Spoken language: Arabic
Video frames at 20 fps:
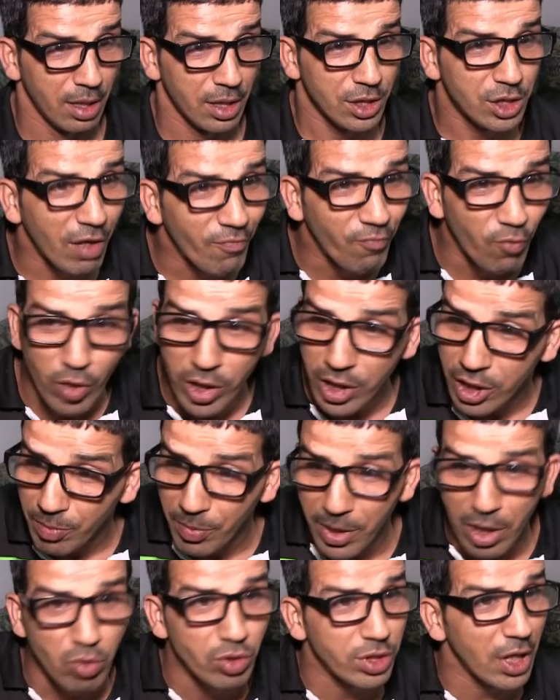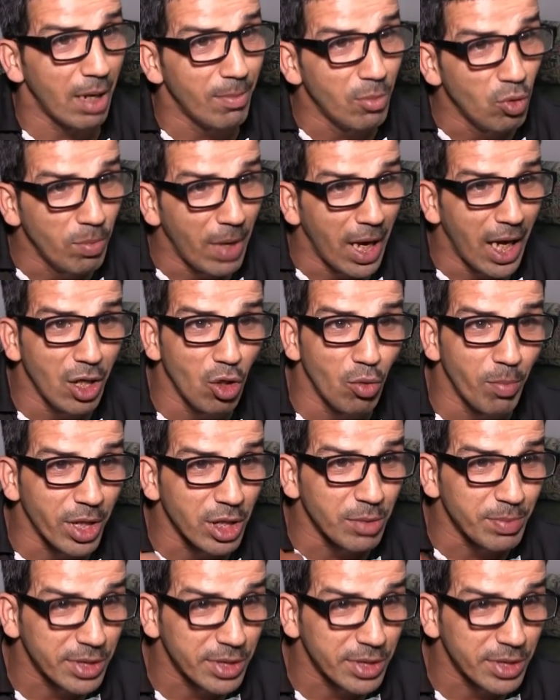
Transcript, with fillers: شافوني كبير وتعاملوا معايا ومريض